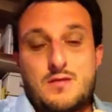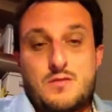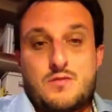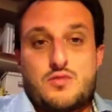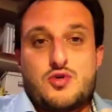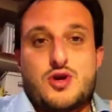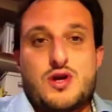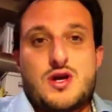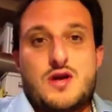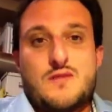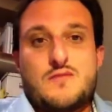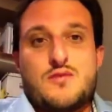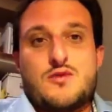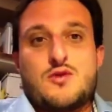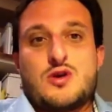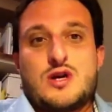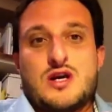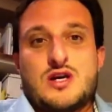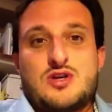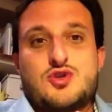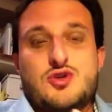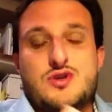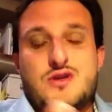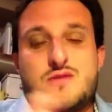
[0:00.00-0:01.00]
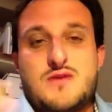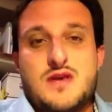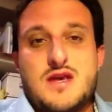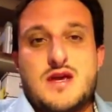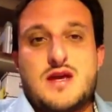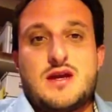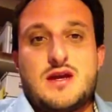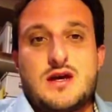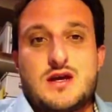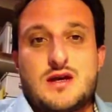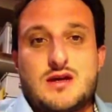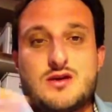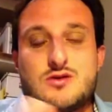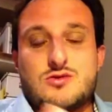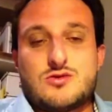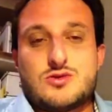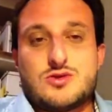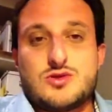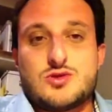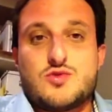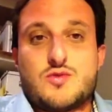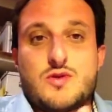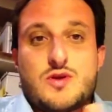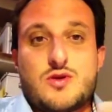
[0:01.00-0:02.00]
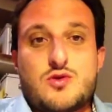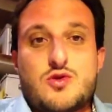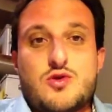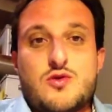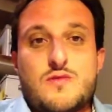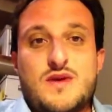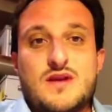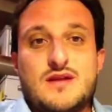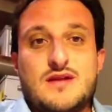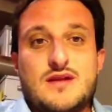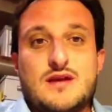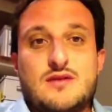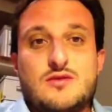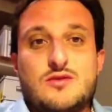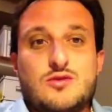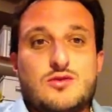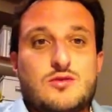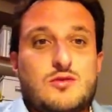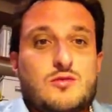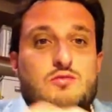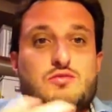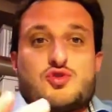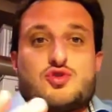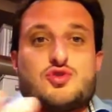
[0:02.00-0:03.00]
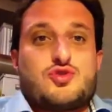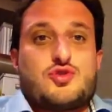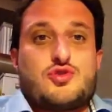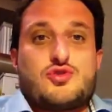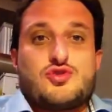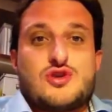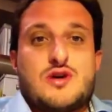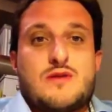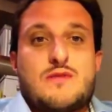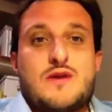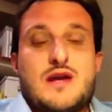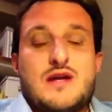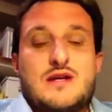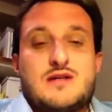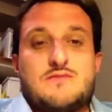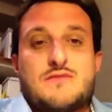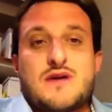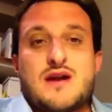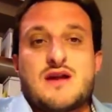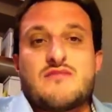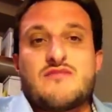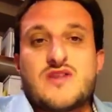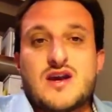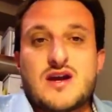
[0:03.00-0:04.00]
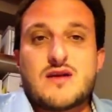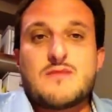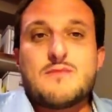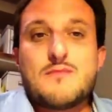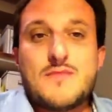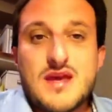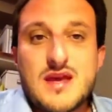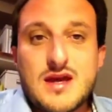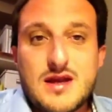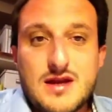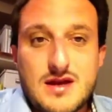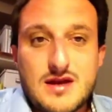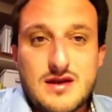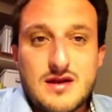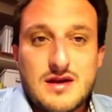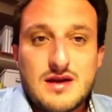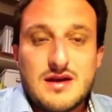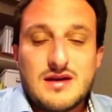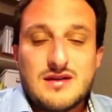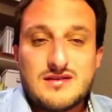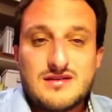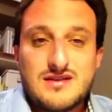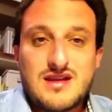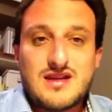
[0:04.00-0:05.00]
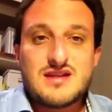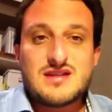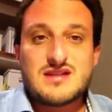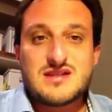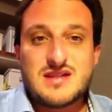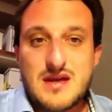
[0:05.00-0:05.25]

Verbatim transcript: por ejemplo, el caso de Viena, que nos estuvieron comentando, vosotros lo sabréis, para entrar en Viena em,